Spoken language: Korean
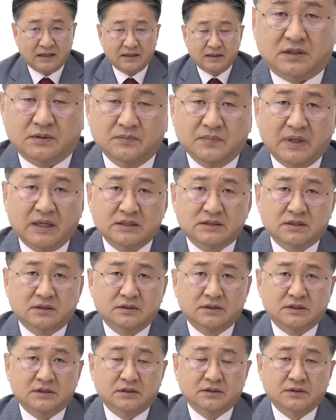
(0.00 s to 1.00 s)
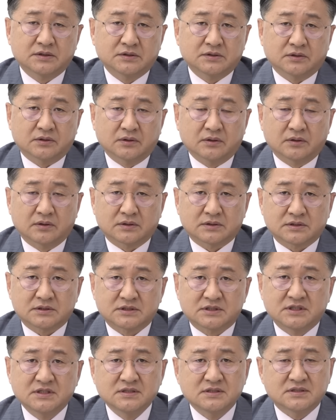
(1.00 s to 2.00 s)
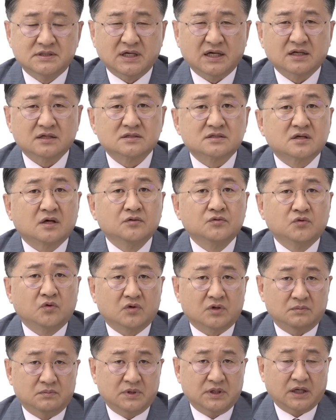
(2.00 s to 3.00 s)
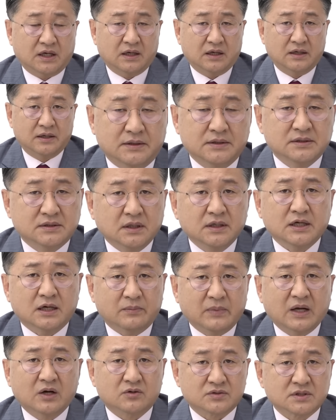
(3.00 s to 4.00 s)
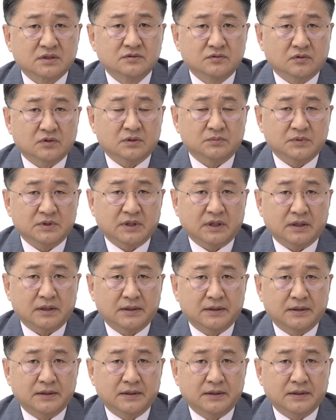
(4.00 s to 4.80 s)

정말 저는 이거는요, 진짜 이거는 선동입니다. 이거야말로 선동입니다.